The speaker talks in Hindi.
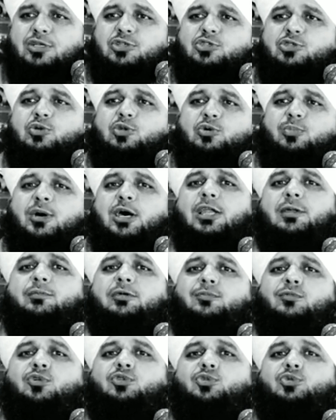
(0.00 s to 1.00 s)
कंजुल माल
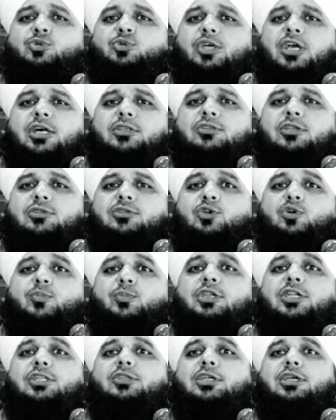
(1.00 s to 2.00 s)
में मौजूद है हज़रत
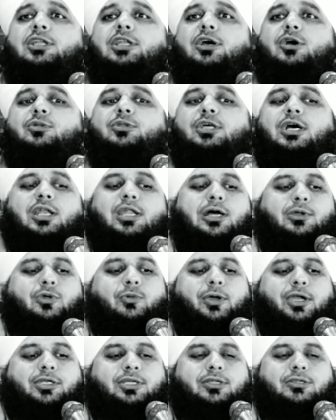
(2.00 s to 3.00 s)
उमर रदी अल्लाह तु
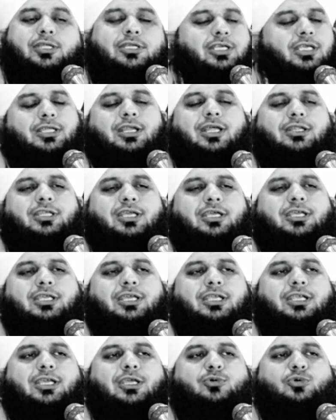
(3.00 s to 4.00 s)
बैठे थे ये ज़रा
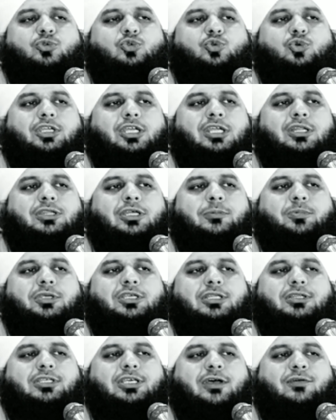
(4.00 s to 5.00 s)
देखिए ये हज़ूर की
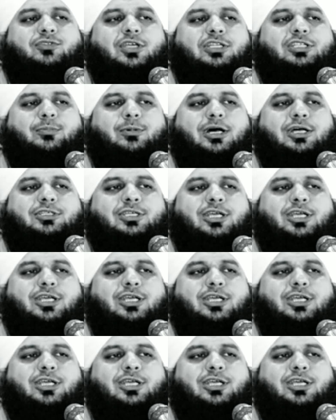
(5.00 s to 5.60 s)
तरबियत याफ्ता जमात